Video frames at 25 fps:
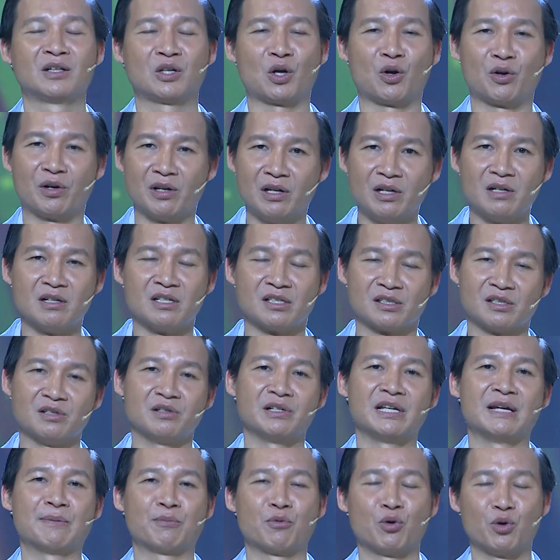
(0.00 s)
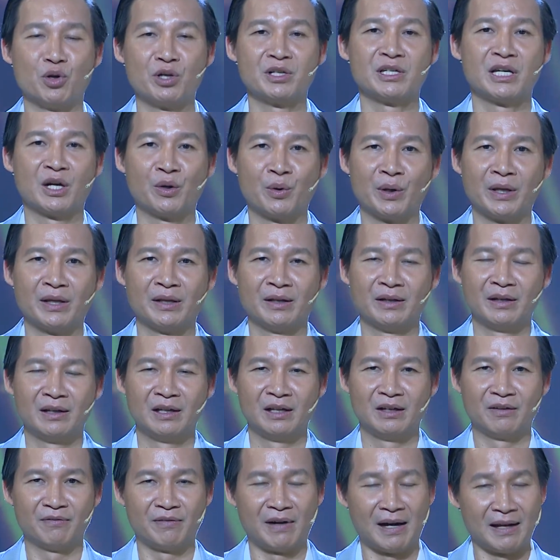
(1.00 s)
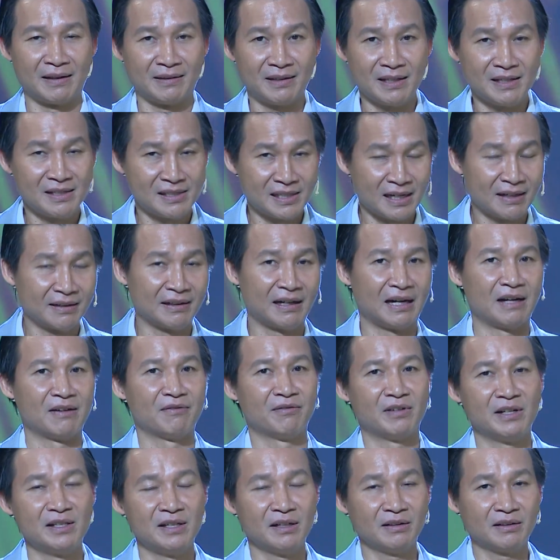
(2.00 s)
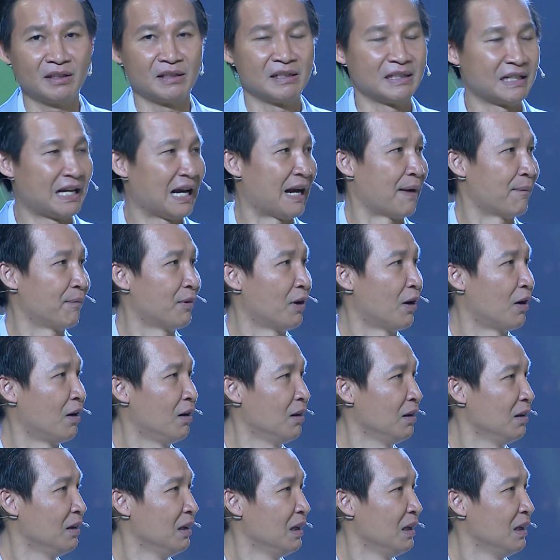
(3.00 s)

con đường sự nghiệp của Lương Gia Huy và anh tin chắc rằng với những tình cảm đó